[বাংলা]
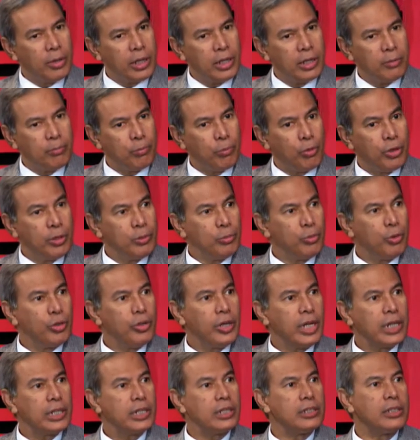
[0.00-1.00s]
মানে
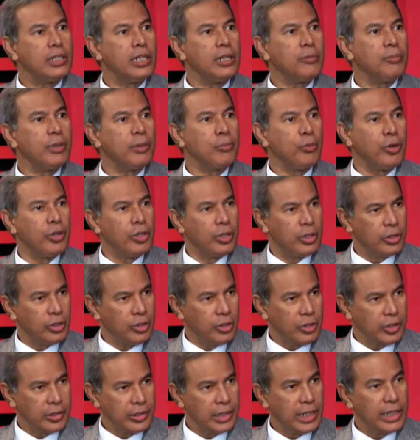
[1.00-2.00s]
পরিপূর্ণ একটা শিল্পে পরিণত
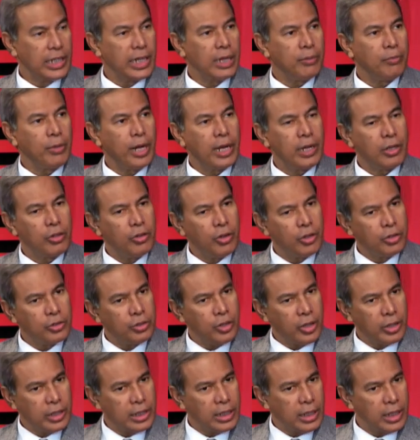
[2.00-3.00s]
হয়েছে এটা
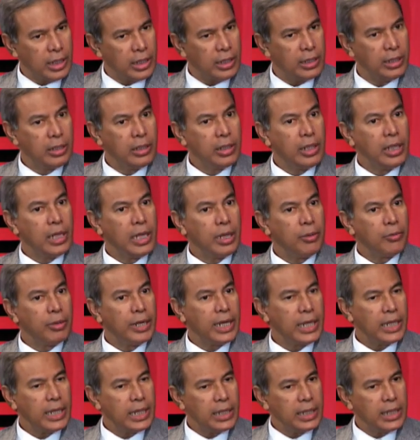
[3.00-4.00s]
সরকার এবং
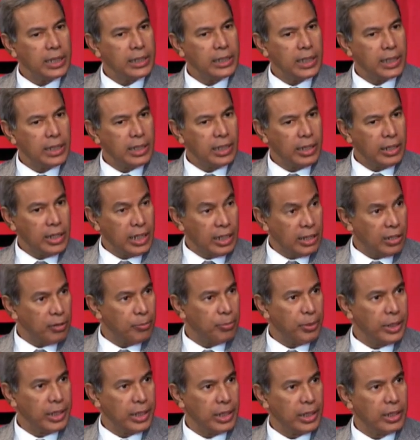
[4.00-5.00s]
এখানকার যারা
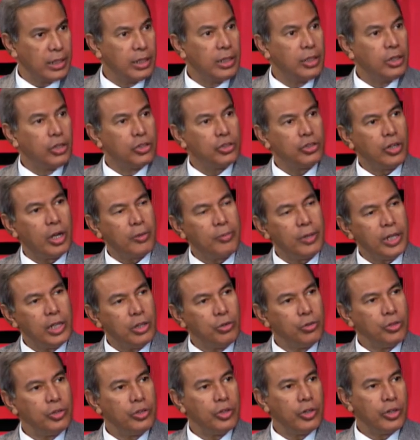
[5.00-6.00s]
এন্টারপ্রেনার
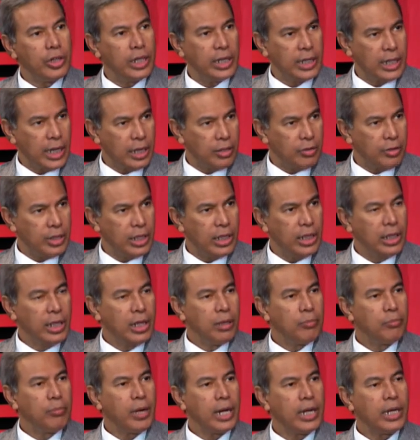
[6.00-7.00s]
সবারই উদ্যোগের কারণে
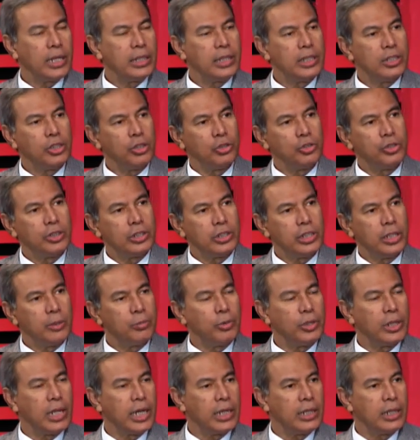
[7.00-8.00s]
বাংলাদেশে অশি
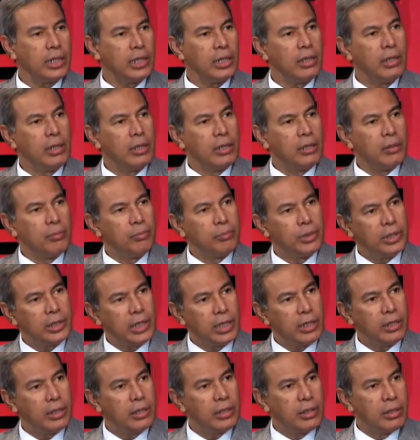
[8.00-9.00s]
শিল্পটা একটা
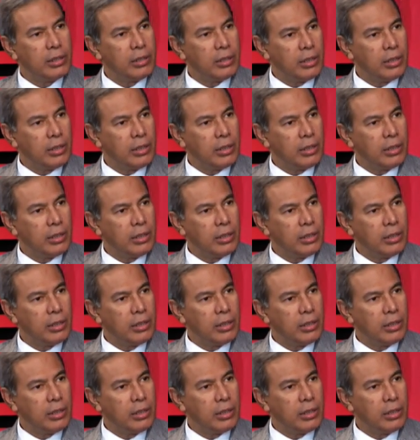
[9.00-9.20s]
বিশাল